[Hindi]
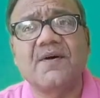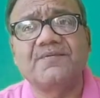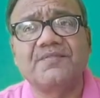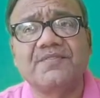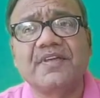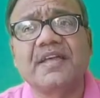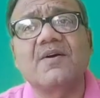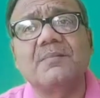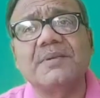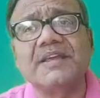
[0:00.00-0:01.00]
ऑफ
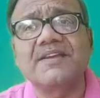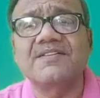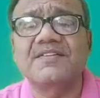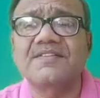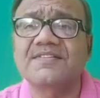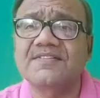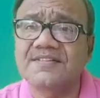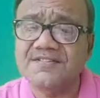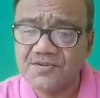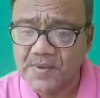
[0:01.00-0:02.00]
कम्युनिकेशन
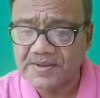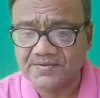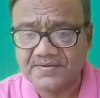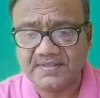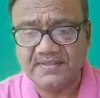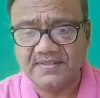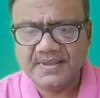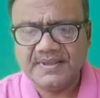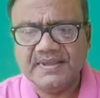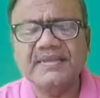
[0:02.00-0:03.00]
सिचुएशन
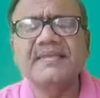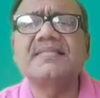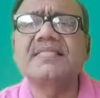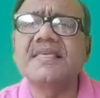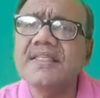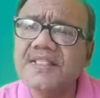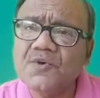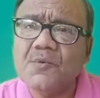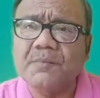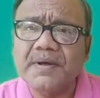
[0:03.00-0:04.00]
की
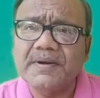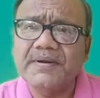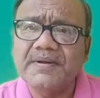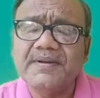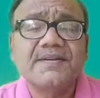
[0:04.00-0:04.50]
स्थितियों पर